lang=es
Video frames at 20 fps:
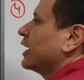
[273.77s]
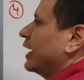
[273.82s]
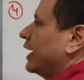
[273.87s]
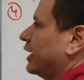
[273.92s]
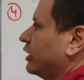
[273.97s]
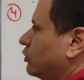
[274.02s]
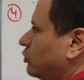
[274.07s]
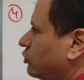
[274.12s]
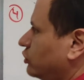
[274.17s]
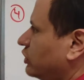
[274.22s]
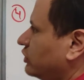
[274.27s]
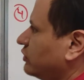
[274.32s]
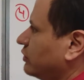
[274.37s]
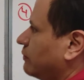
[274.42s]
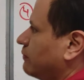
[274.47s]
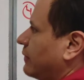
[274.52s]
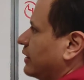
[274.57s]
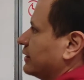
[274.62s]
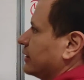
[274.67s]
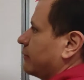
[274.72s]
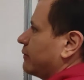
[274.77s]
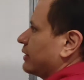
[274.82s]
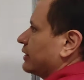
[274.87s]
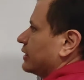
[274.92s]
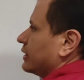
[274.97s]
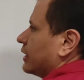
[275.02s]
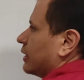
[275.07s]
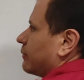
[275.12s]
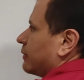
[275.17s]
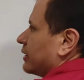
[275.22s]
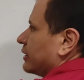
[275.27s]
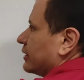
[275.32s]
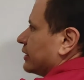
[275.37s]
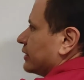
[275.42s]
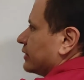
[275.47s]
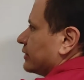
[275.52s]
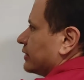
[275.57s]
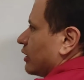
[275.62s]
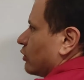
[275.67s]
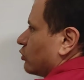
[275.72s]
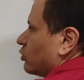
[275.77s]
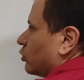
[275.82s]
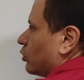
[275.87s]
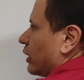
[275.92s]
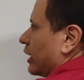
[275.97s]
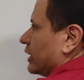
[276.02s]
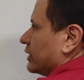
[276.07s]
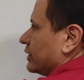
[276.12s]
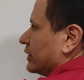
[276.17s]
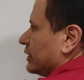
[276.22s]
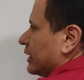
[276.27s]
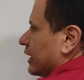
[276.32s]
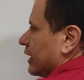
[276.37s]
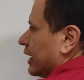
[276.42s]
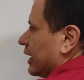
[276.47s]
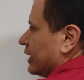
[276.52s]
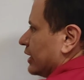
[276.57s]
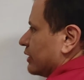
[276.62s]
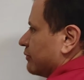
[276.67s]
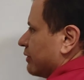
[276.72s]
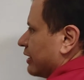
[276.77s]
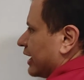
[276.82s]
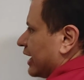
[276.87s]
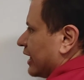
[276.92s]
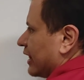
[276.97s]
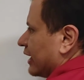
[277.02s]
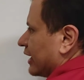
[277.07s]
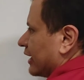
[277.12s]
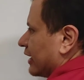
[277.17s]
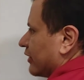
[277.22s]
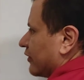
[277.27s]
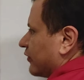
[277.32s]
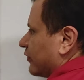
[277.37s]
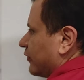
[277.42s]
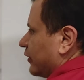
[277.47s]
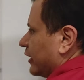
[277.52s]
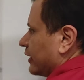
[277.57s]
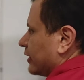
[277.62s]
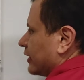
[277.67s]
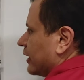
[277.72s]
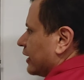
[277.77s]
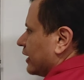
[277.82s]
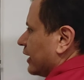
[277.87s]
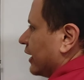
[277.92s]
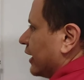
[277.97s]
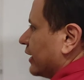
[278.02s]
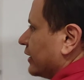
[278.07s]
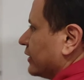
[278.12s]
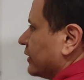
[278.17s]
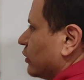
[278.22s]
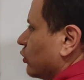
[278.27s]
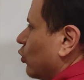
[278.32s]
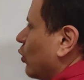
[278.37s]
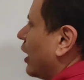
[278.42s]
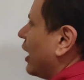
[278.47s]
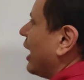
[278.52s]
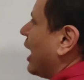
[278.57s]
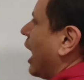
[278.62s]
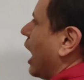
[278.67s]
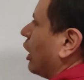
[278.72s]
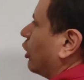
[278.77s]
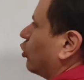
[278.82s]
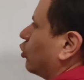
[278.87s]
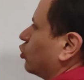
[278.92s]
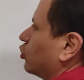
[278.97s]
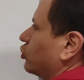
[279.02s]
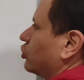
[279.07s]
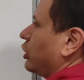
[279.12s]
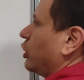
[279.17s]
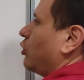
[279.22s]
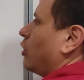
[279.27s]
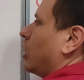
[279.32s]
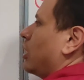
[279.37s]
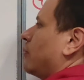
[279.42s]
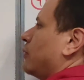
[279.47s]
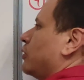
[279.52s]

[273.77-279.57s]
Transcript: Entonces matemáticamente se autocancelan y me queda que feta es igual a coseno a la